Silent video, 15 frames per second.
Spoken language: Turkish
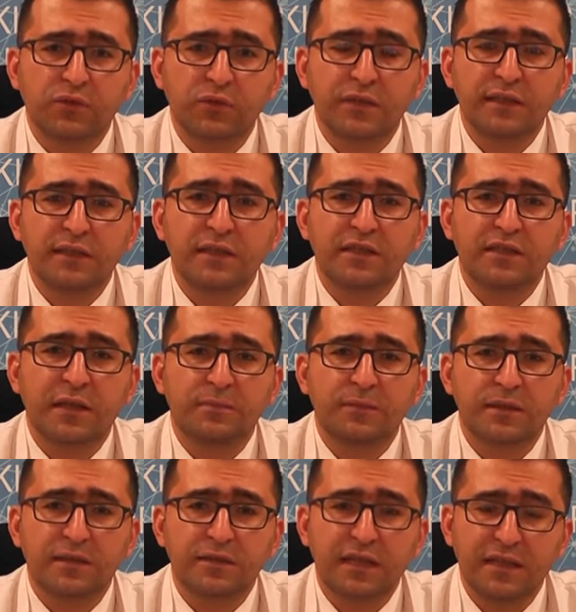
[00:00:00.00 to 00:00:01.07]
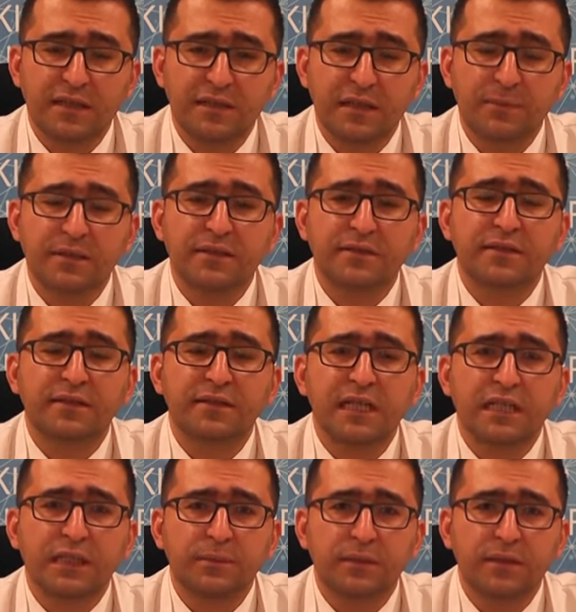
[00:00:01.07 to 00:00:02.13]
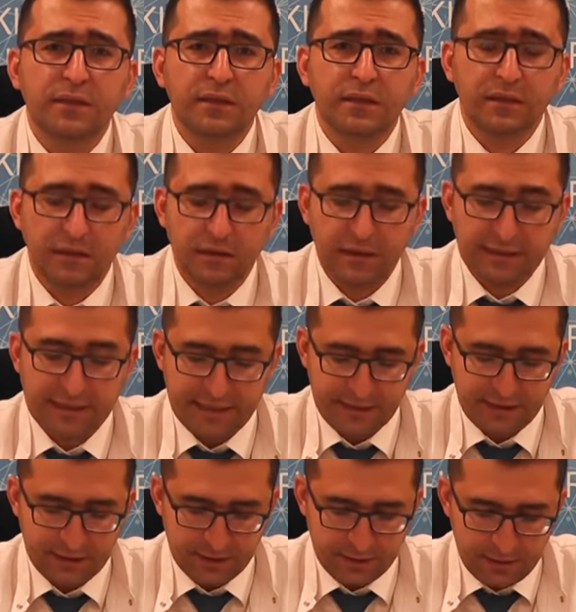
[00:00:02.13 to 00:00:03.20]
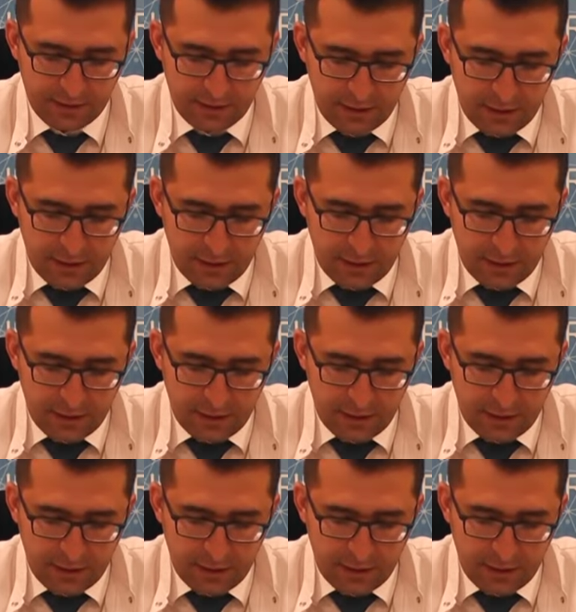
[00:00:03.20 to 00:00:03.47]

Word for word: sonraki yaşamlarına ta, diyabet açısından takipleri e, gerekir.